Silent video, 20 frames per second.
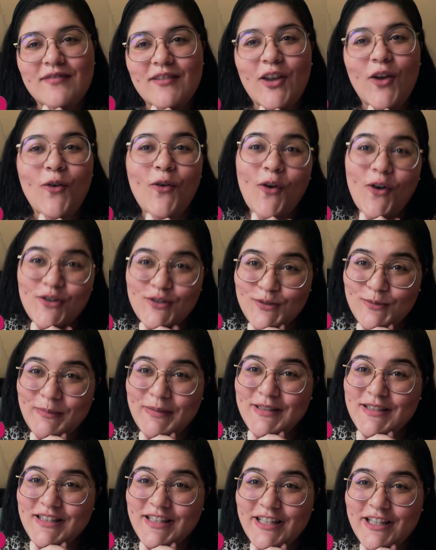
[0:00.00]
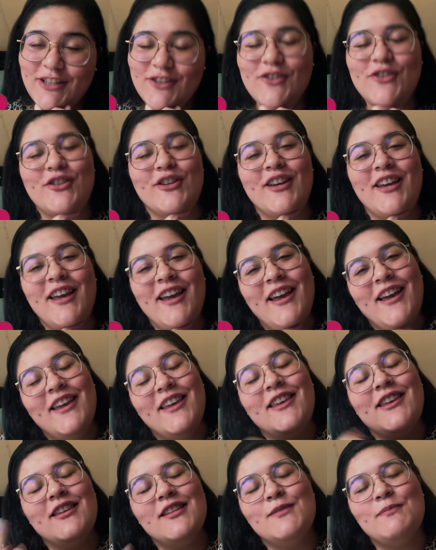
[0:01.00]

eu gosto bastante e